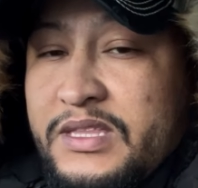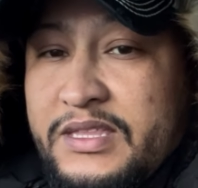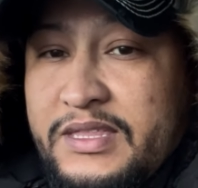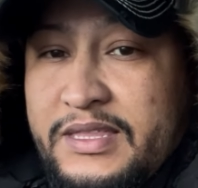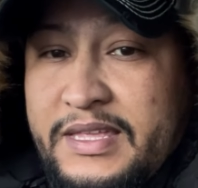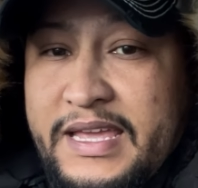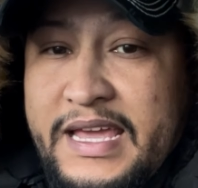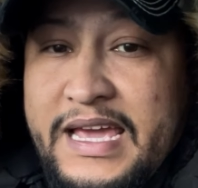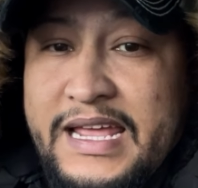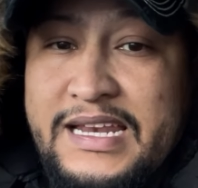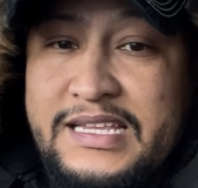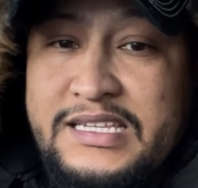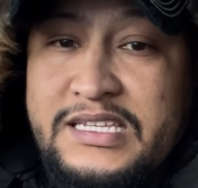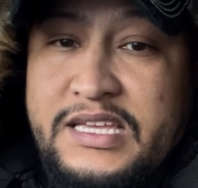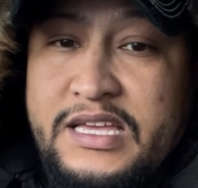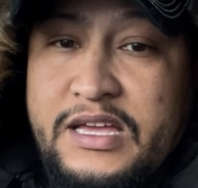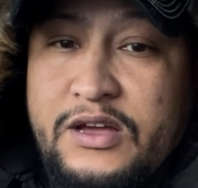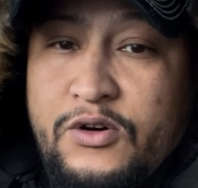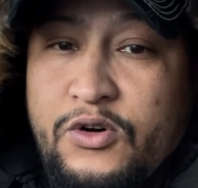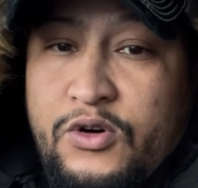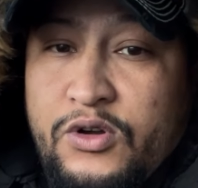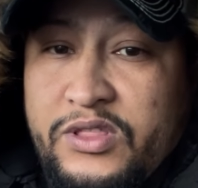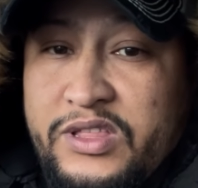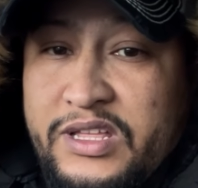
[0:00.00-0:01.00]
Tienes que
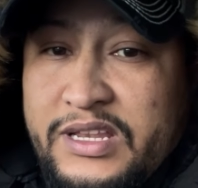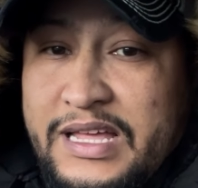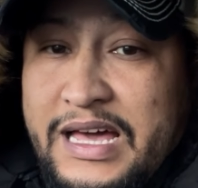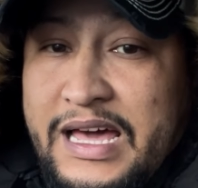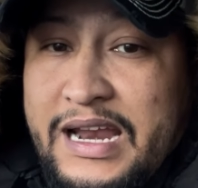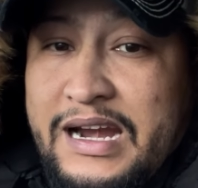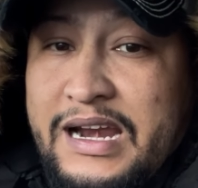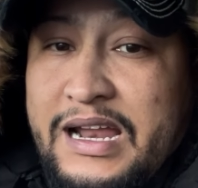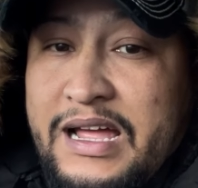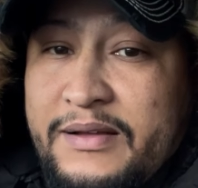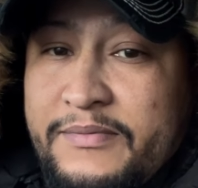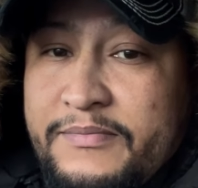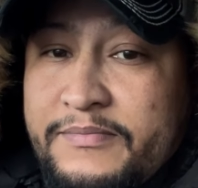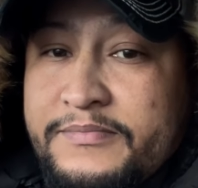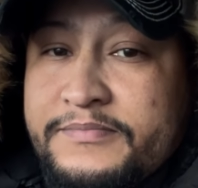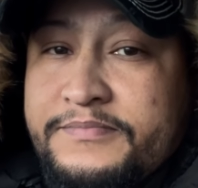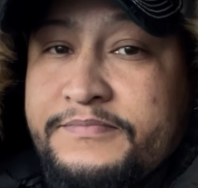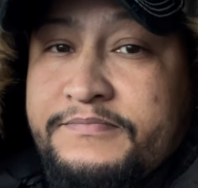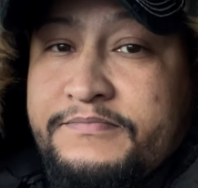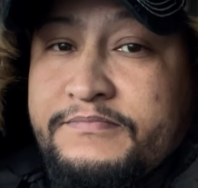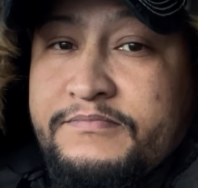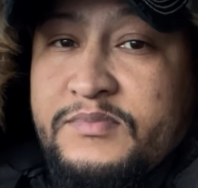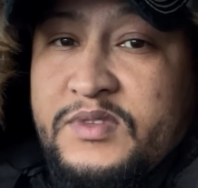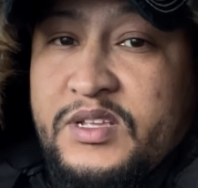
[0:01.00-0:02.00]
ordenarla
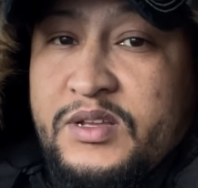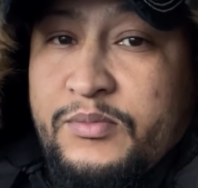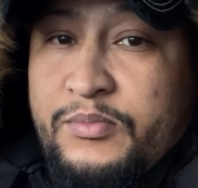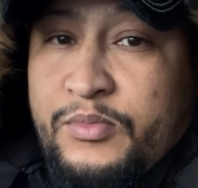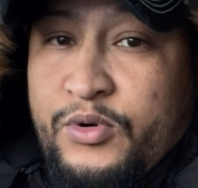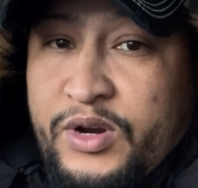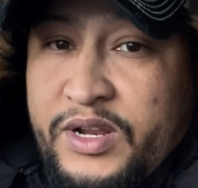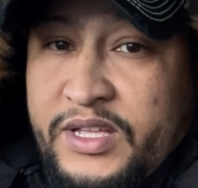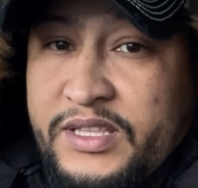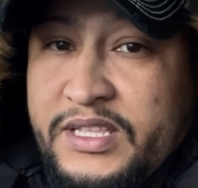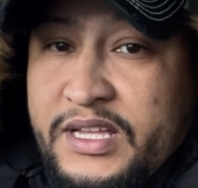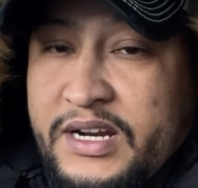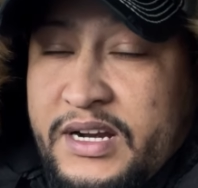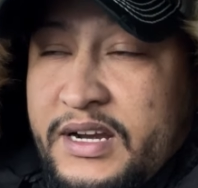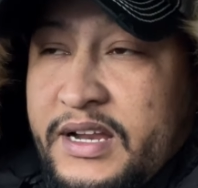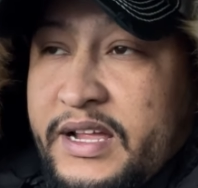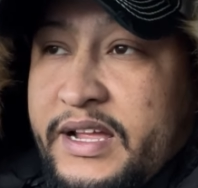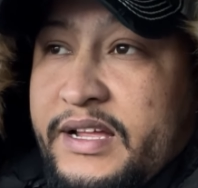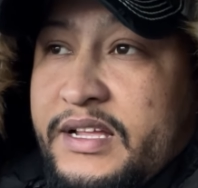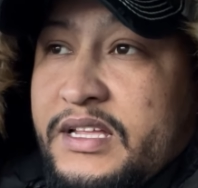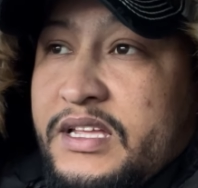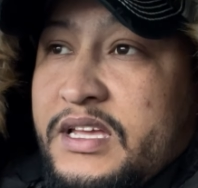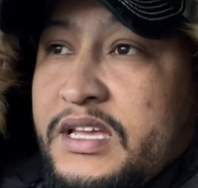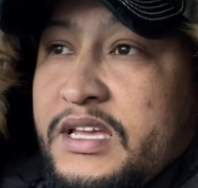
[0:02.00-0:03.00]
por
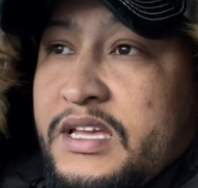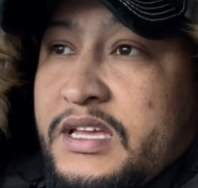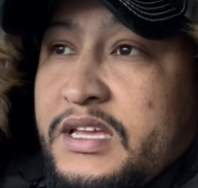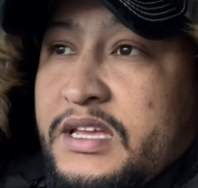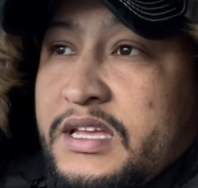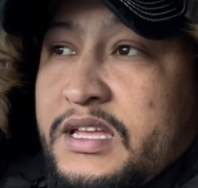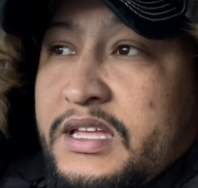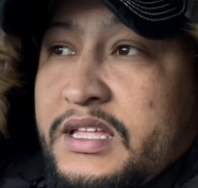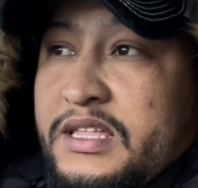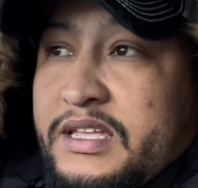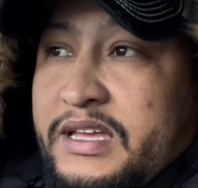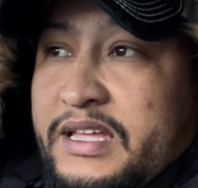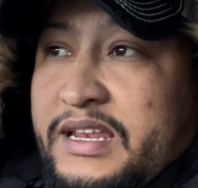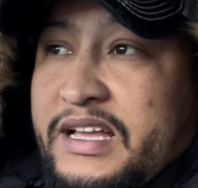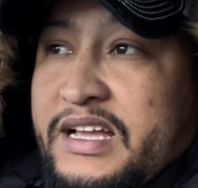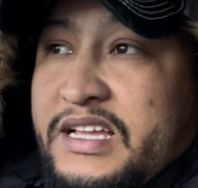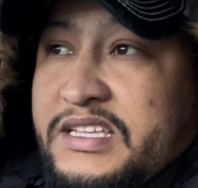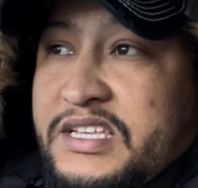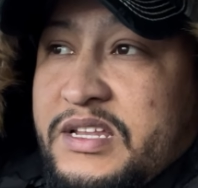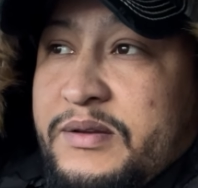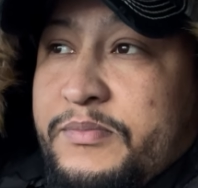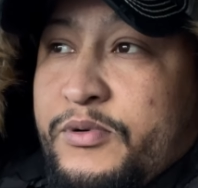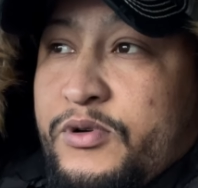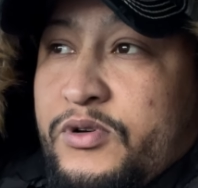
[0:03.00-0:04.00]
internet. Tiene que
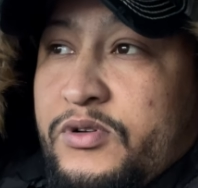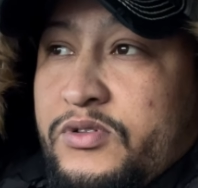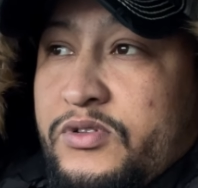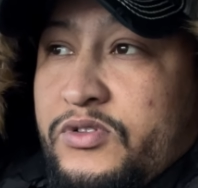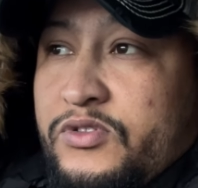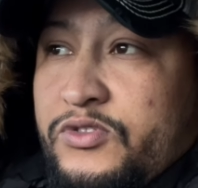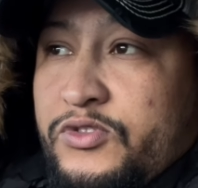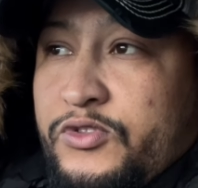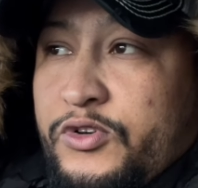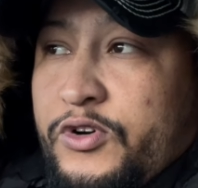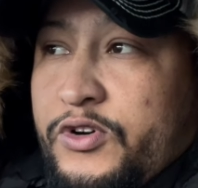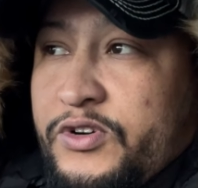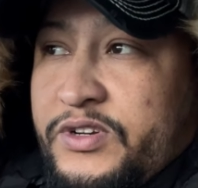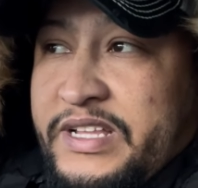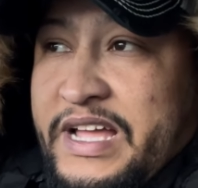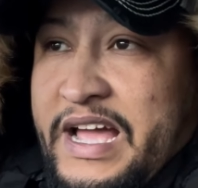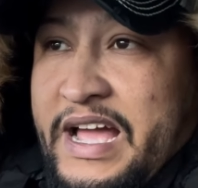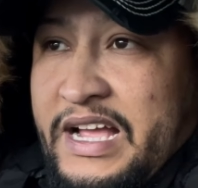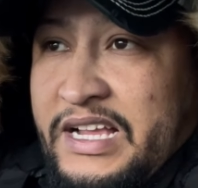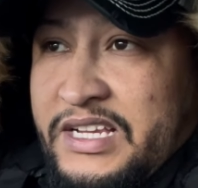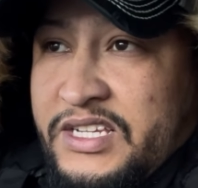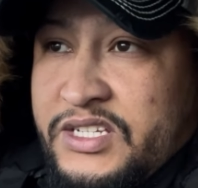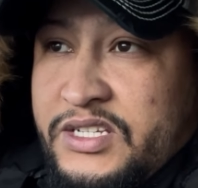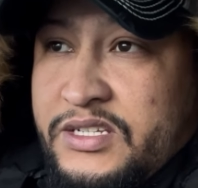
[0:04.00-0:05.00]
ser por
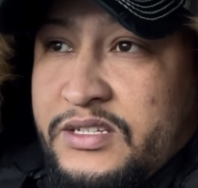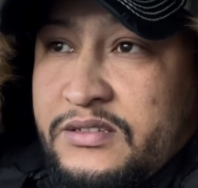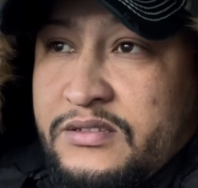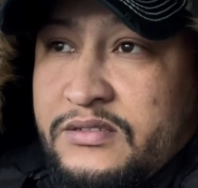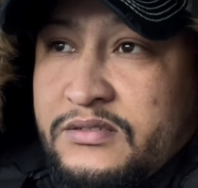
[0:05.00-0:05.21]
DoorDash.